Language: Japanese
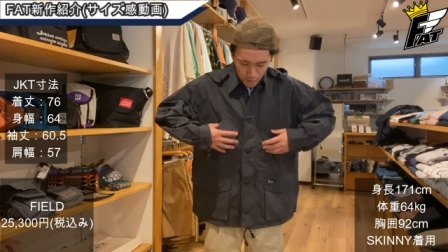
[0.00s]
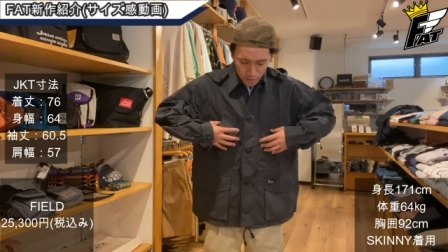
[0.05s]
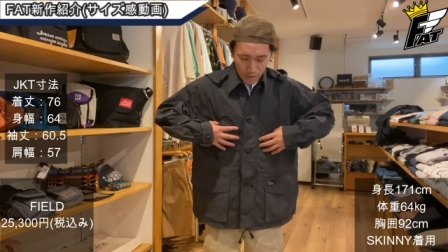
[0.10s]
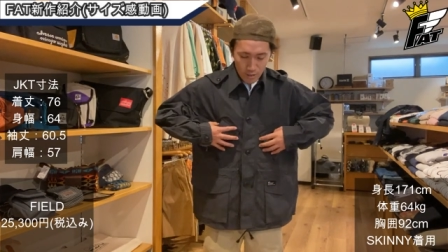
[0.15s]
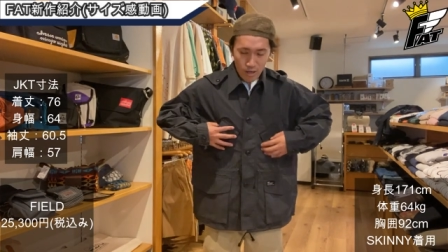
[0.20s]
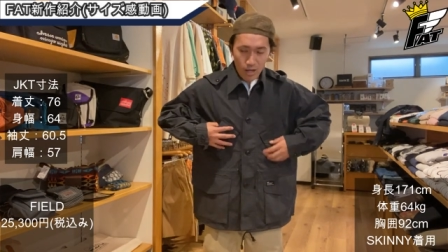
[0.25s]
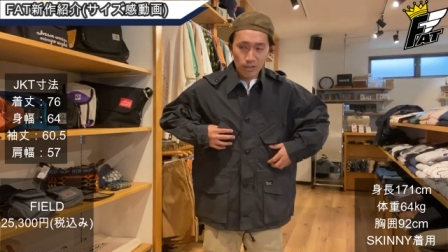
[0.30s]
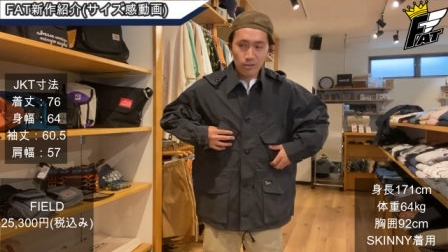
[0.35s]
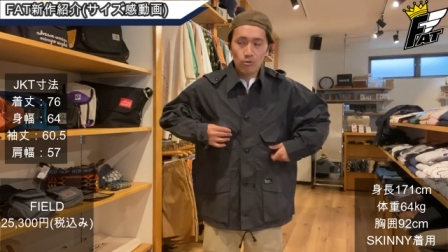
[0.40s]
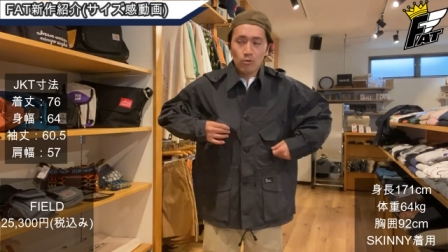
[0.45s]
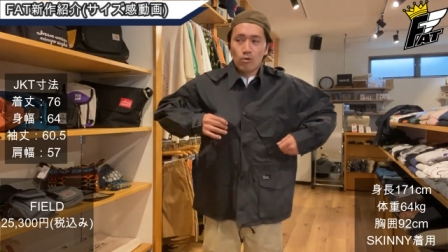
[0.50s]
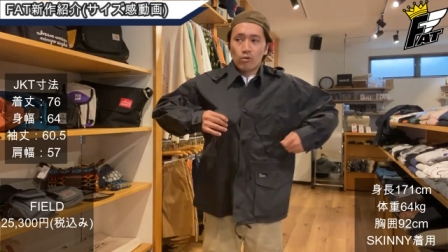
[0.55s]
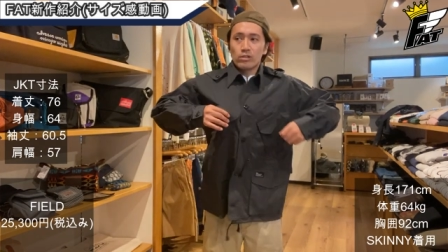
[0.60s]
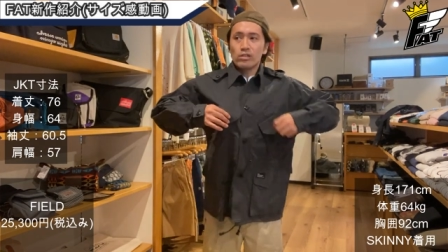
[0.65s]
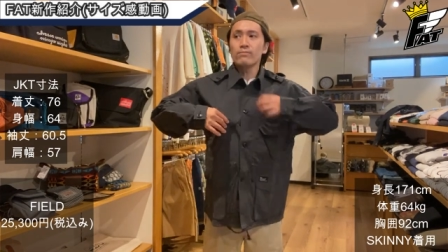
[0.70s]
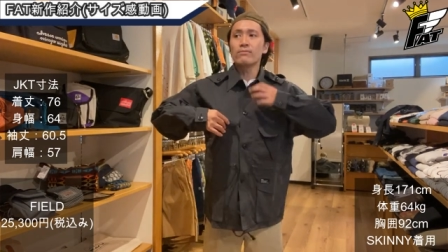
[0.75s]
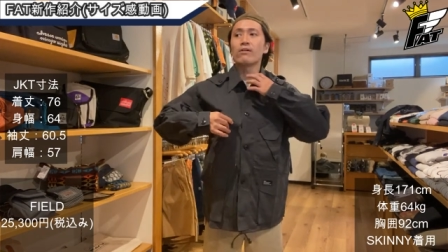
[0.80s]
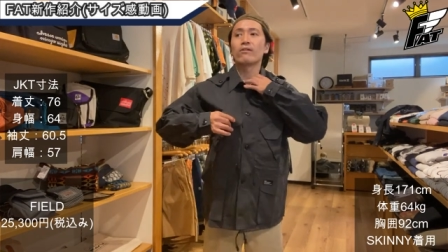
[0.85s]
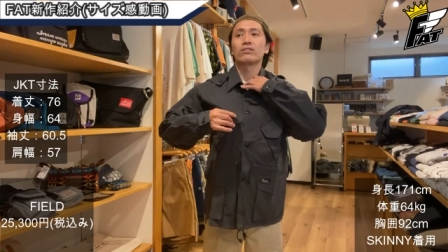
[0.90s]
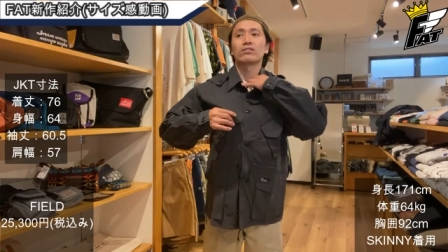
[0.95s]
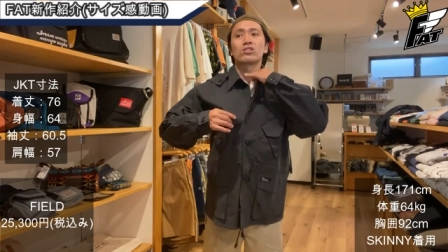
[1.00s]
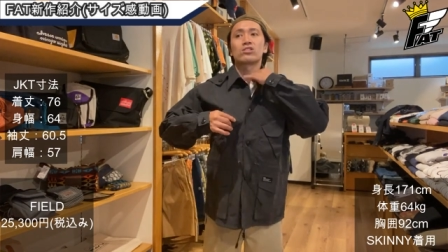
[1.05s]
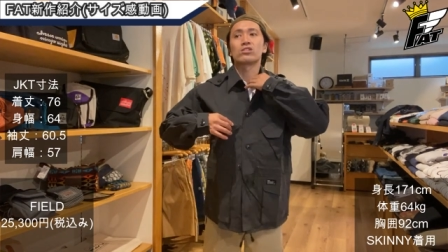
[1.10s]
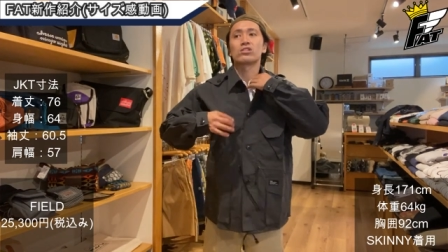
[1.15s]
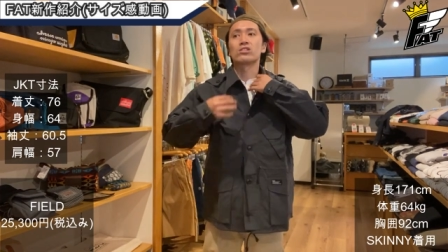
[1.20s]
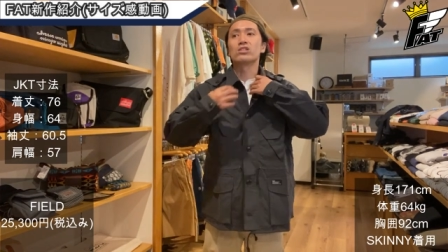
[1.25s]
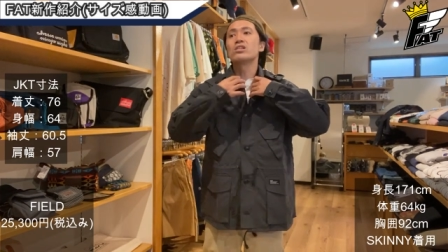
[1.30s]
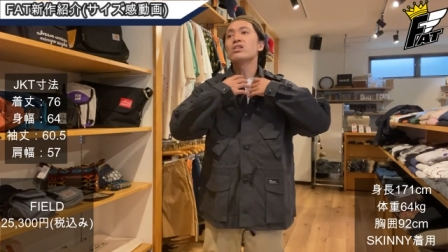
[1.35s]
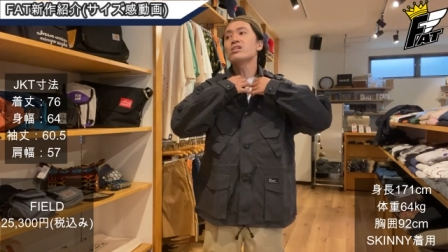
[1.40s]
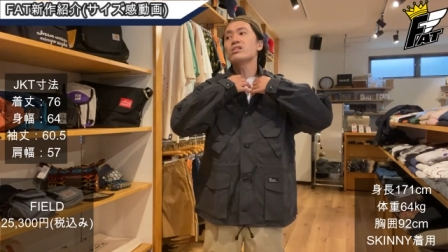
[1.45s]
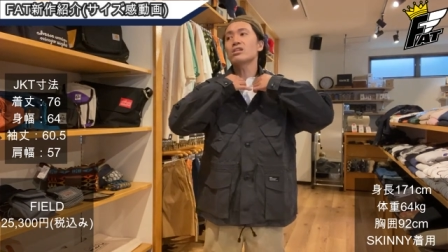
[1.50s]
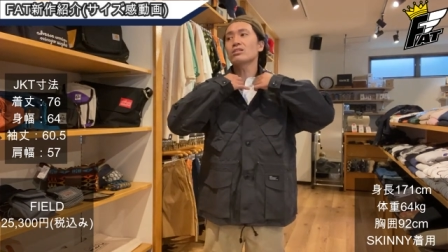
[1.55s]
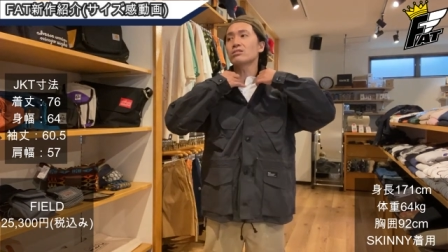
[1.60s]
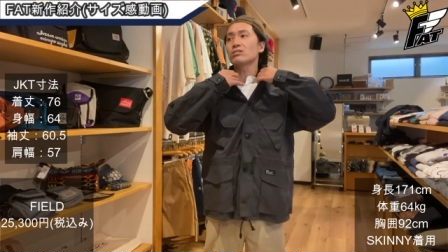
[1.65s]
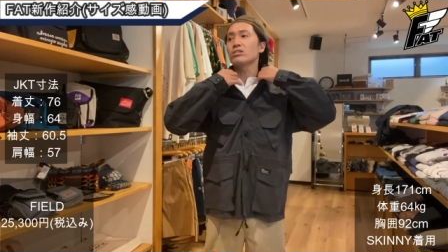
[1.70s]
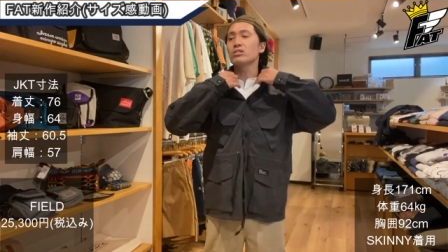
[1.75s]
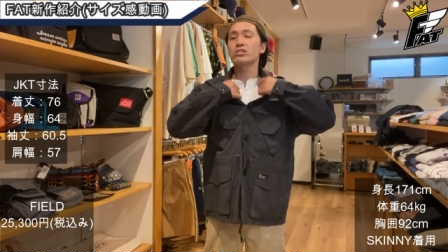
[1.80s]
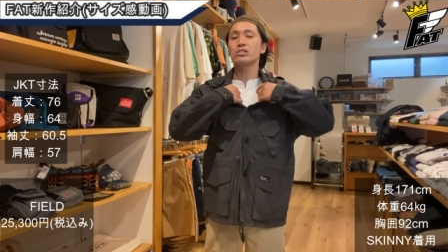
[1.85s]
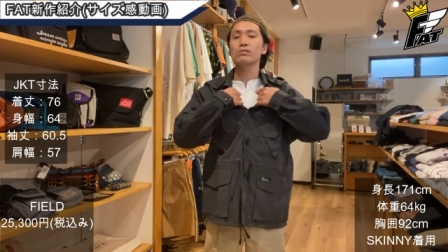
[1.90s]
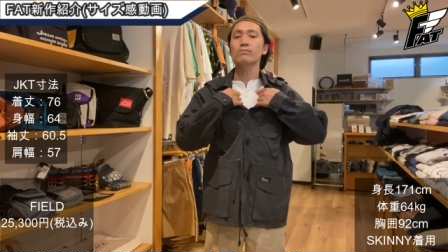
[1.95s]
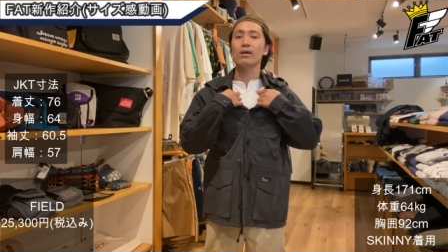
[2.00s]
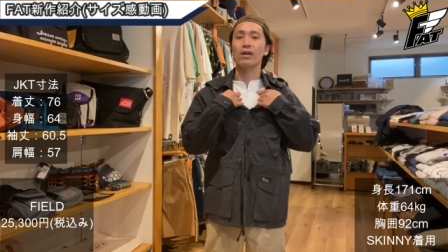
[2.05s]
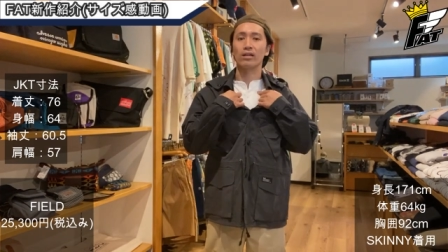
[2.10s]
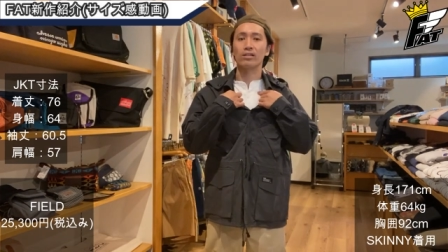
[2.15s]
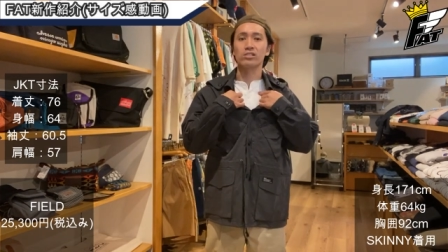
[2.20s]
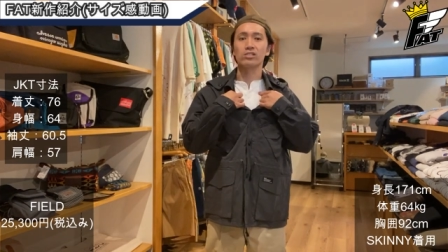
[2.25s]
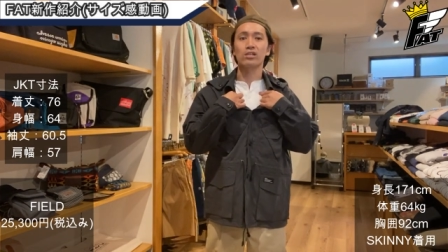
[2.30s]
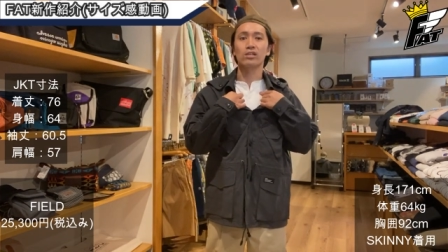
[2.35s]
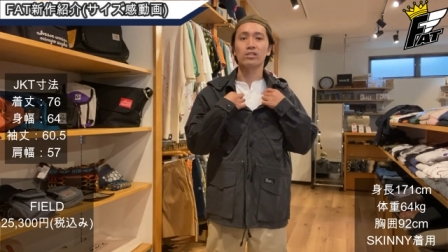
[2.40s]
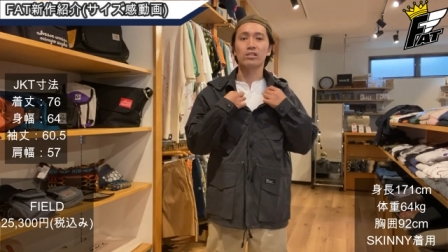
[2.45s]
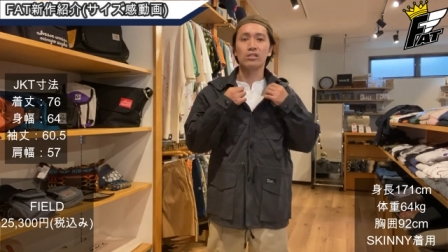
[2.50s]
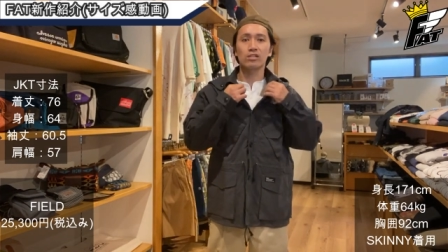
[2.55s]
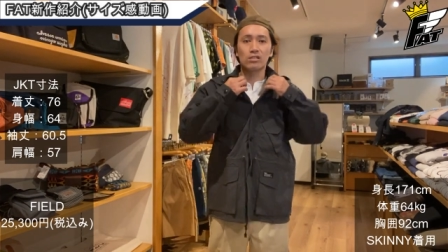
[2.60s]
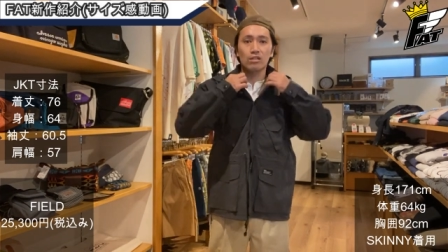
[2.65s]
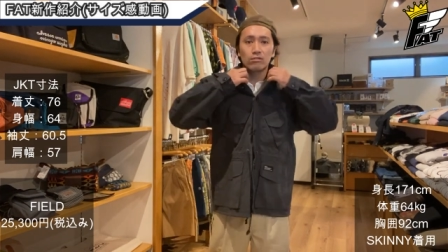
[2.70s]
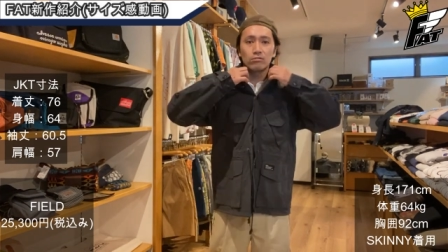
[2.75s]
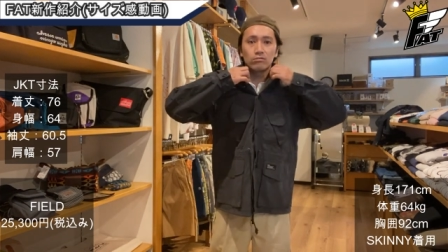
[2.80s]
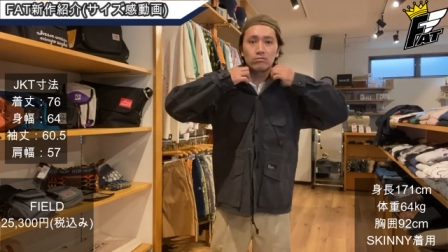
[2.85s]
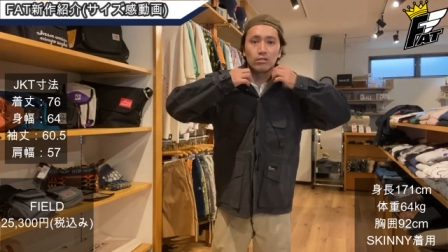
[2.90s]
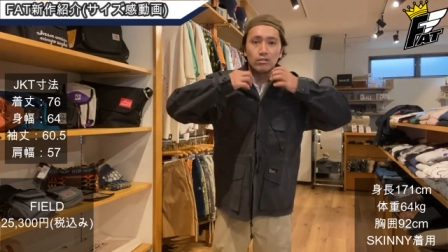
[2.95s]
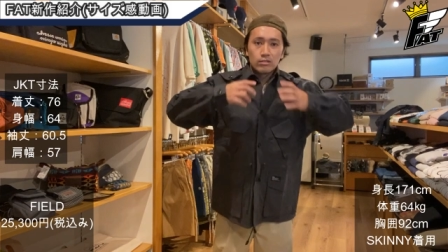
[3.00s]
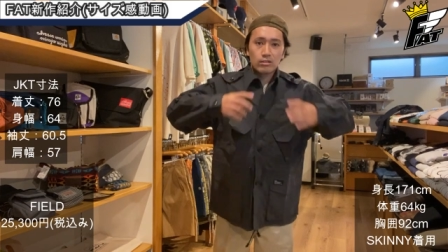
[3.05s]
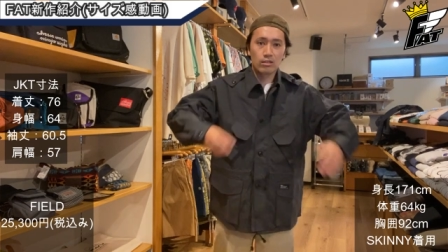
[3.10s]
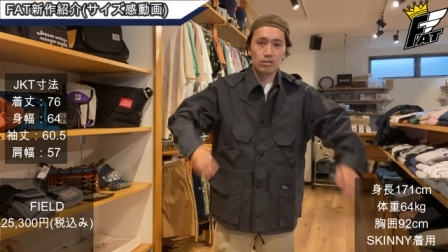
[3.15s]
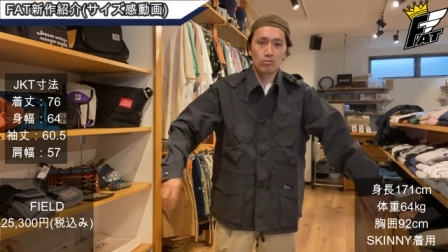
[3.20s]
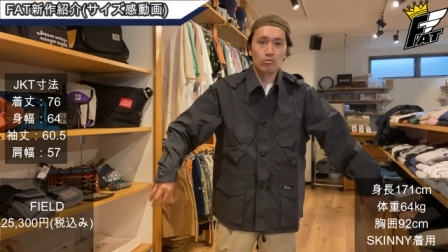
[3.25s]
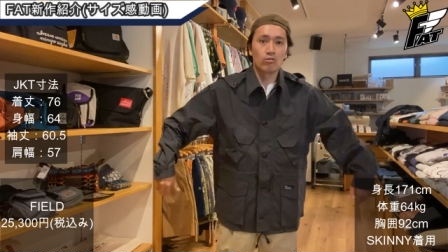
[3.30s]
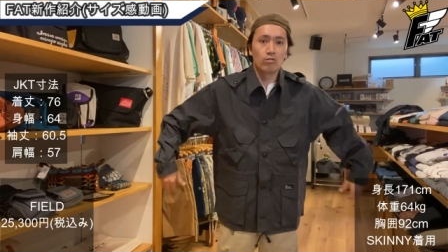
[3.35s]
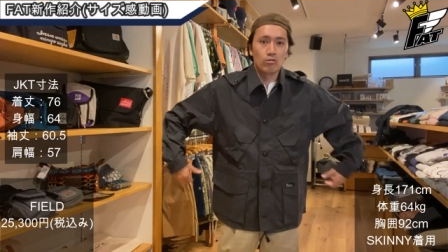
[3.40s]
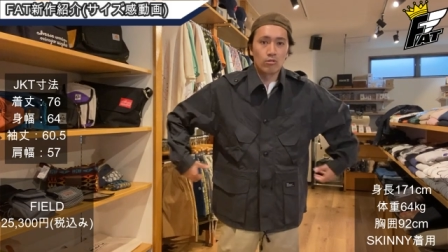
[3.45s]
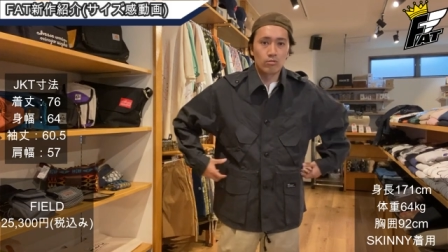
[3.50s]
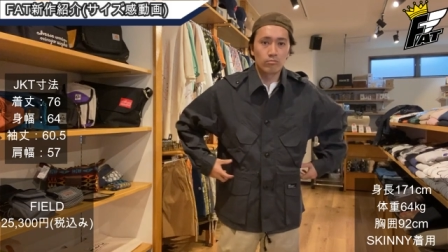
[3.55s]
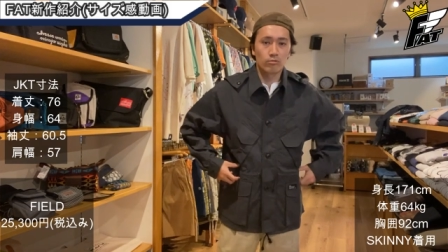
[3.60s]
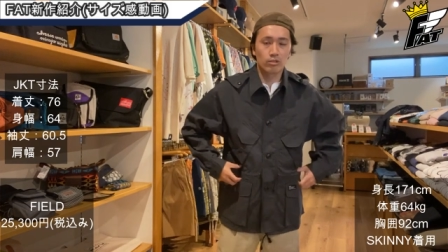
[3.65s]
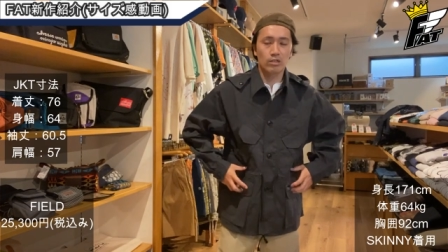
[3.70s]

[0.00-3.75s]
で、あと今私 T シャツ1枚下に着てるんですけど、